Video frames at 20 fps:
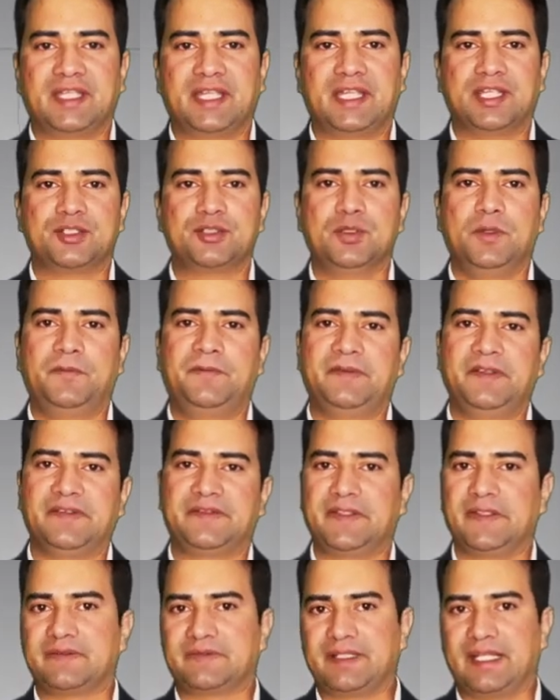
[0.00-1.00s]
हैं जो
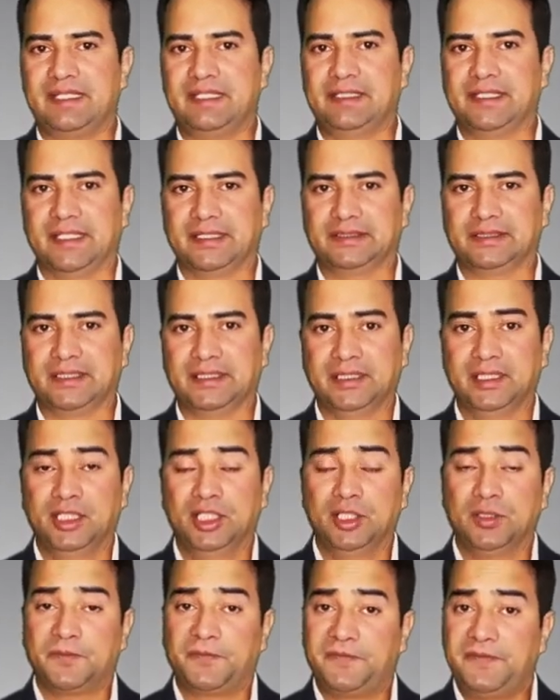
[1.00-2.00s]
फीसिस नहीं लेती
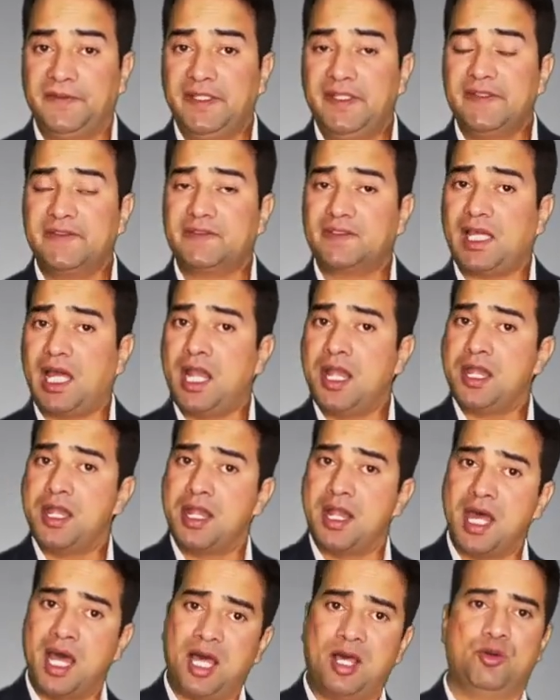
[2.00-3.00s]
फीस का
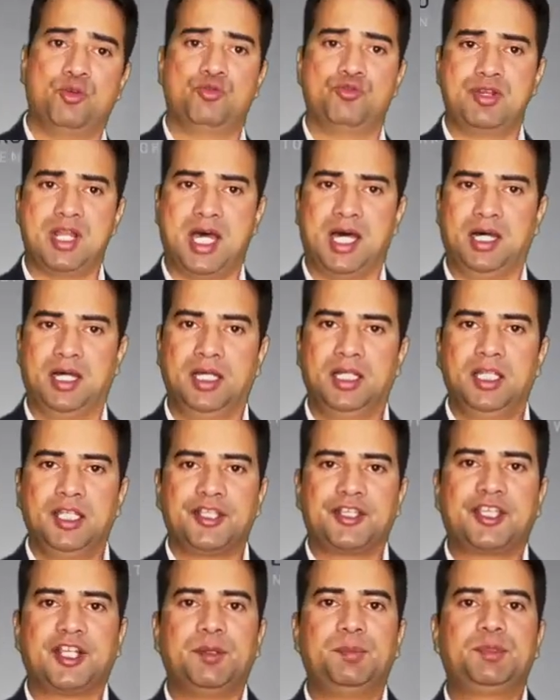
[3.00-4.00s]
ना होना
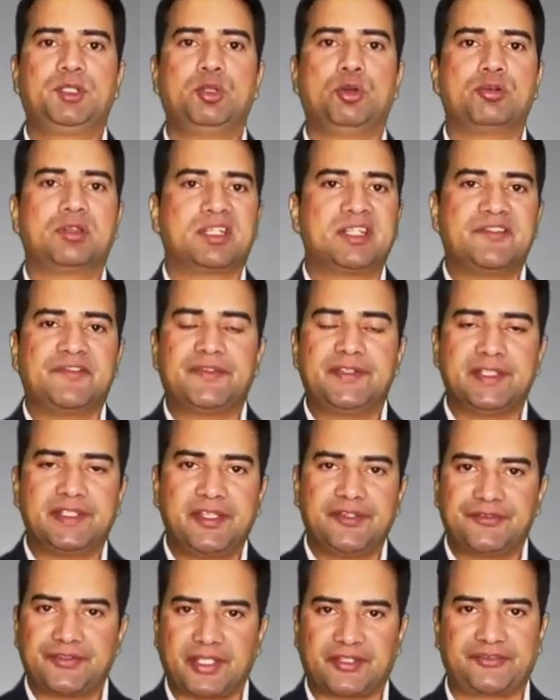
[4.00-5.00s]
क्रिप्टो करेंसी की
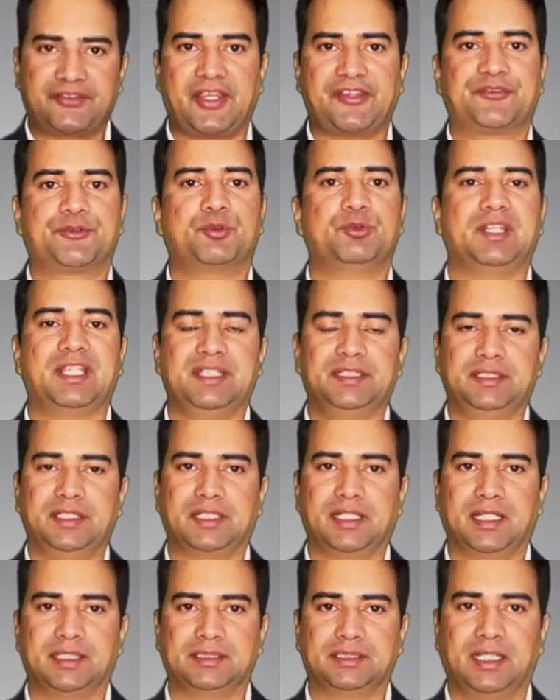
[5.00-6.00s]
सक्सेस को नहीं
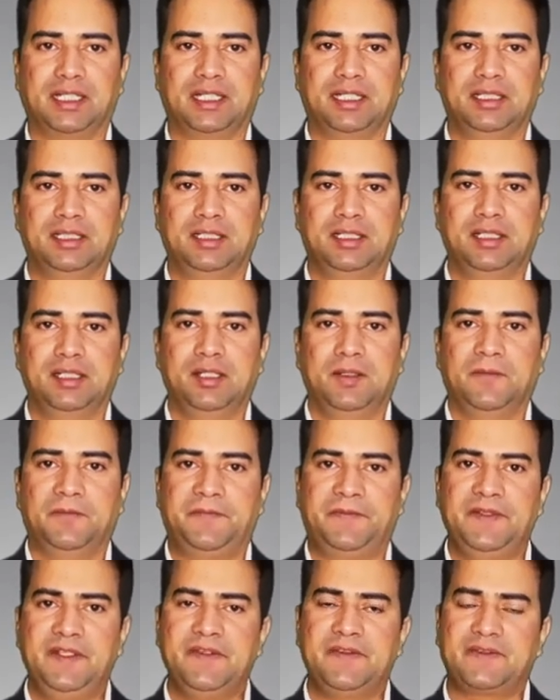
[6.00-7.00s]
दिखाता
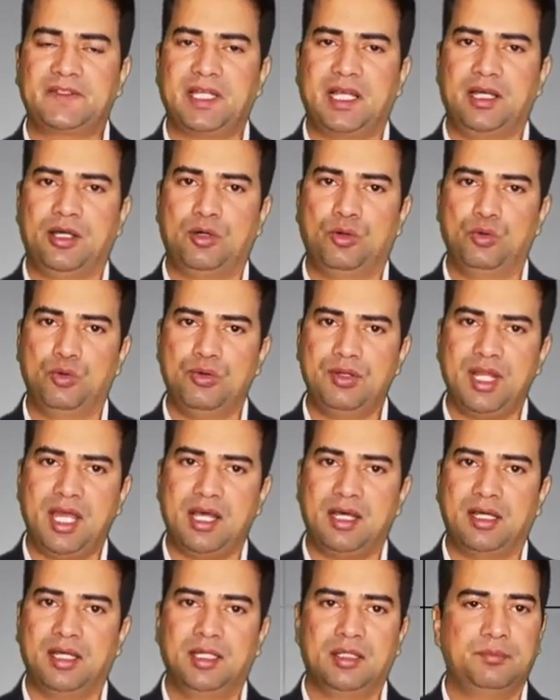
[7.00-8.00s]
फीस का होना
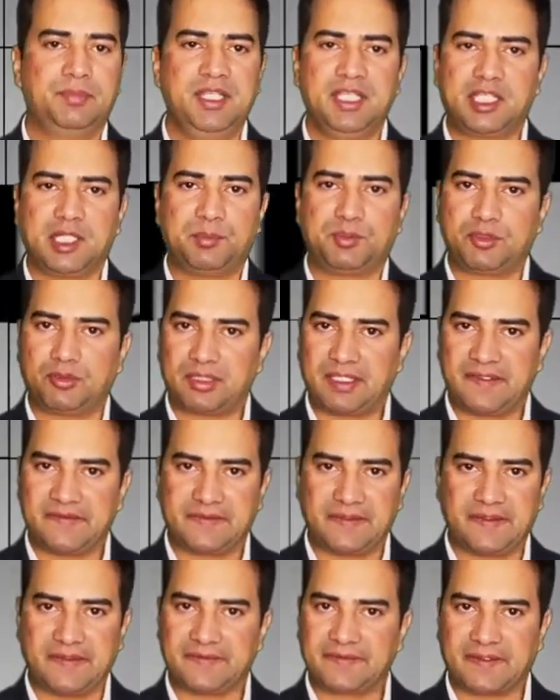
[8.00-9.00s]
भी क्रिप्टो
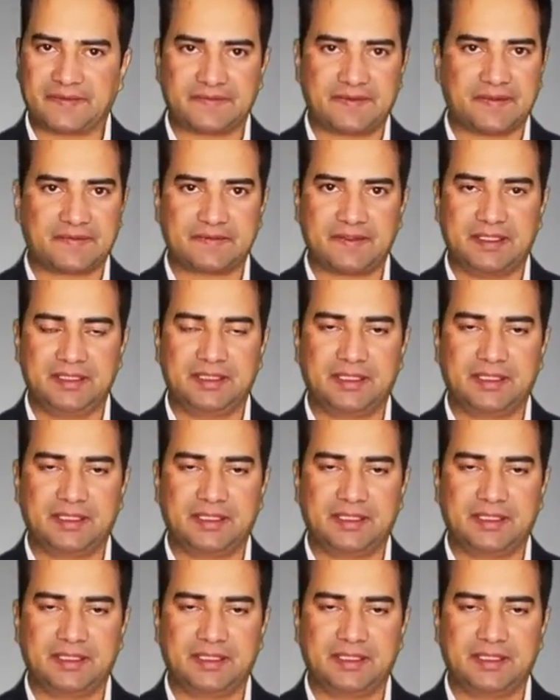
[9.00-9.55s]
करेंसी की सक्सेस नहीं